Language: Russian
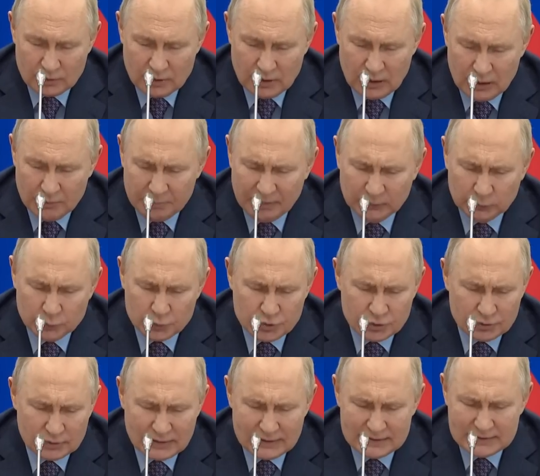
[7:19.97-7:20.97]
а
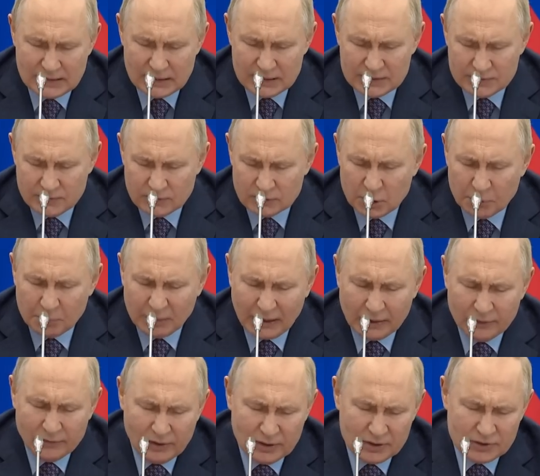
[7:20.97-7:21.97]
полученные средства
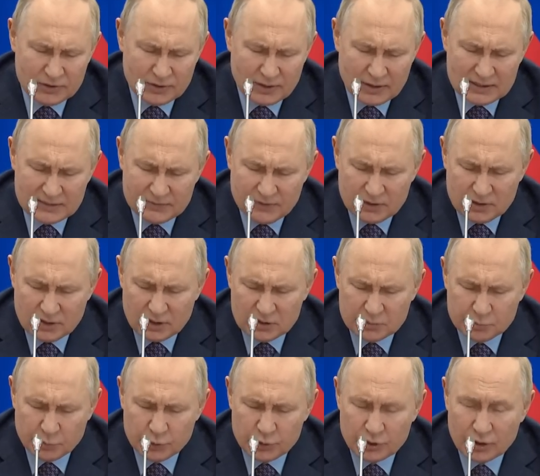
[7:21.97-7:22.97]
направлялись на развитие
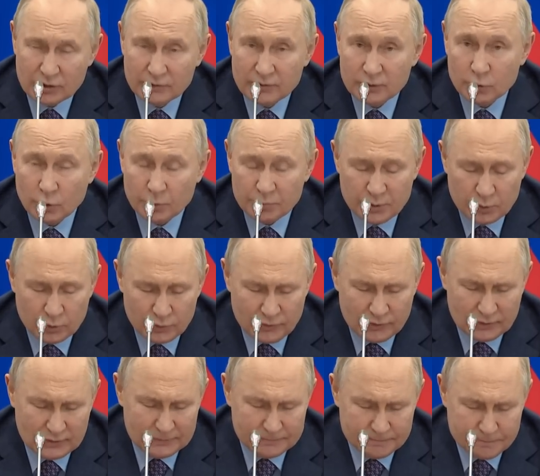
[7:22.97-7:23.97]
спутниковых
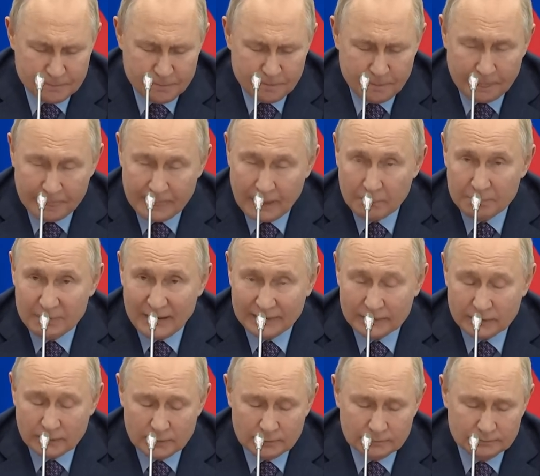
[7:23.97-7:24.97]
группировок.
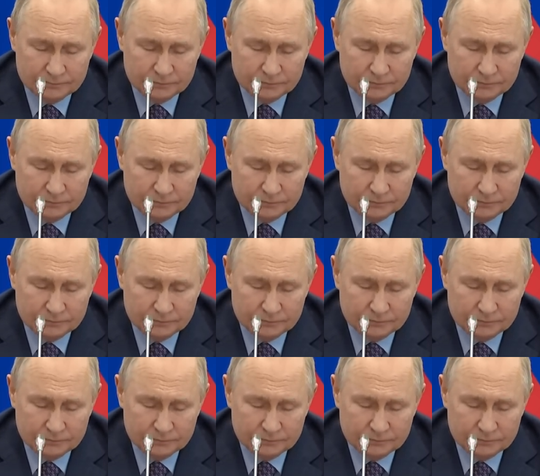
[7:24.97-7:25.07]
Пятое.